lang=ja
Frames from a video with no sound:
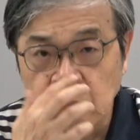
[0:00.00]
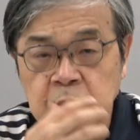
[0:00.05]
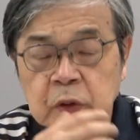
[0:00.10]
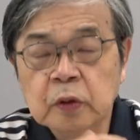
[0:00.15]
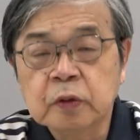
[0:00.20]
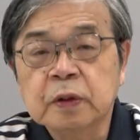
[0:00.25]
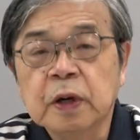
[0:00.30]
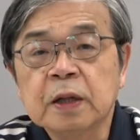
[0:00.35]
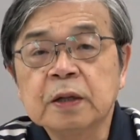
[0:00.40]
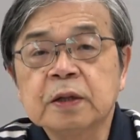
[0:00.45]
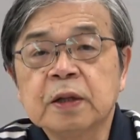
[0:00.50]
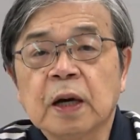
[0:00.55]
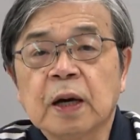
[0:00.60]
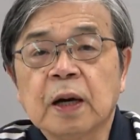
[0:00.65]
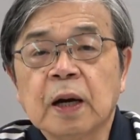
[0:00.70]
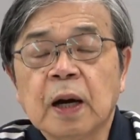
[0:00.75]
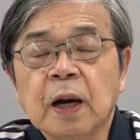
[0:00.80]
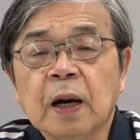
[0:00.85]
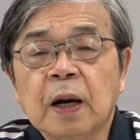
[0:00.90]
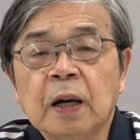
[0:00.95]
よくあった
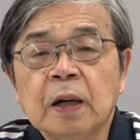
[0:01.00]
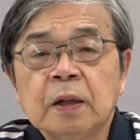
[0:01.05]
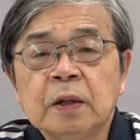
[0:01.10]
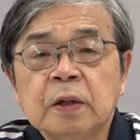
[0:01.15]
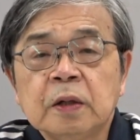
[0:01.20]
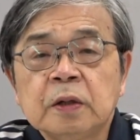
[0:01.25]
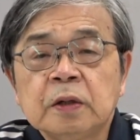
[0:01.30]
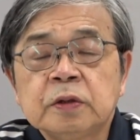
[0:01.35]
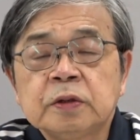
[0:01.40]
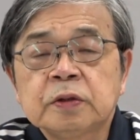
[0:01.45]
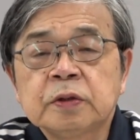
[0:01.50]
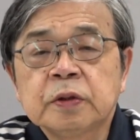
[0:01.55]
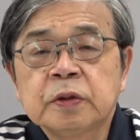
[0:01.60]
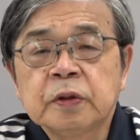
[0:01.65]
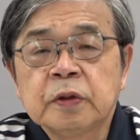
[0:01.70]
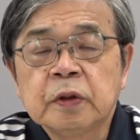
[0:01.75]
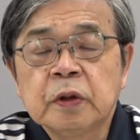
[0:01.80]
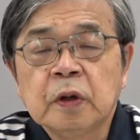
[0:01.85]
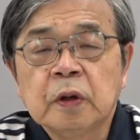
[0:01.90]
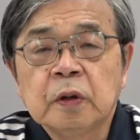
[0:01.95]
からそ
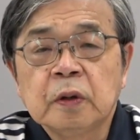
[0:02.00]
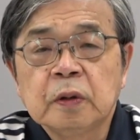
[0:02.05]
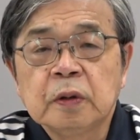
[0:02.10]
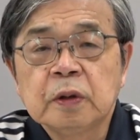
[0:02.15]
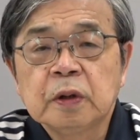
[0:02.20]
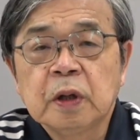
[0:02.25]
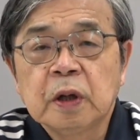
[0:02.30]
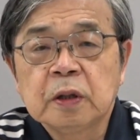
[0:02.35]
れを